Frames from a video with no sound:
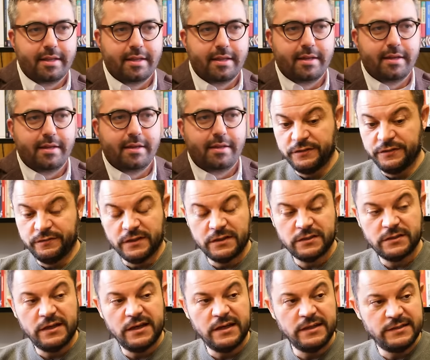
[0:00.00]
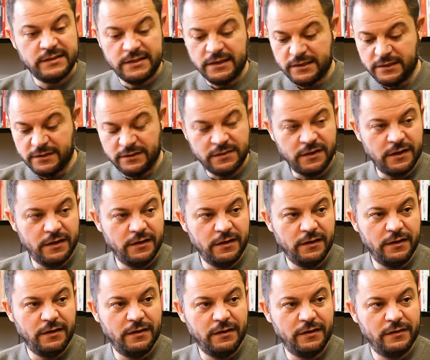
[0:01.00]
Bir de var yani 8
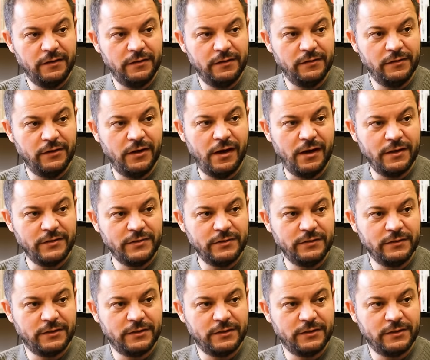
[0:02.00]
tane e, acil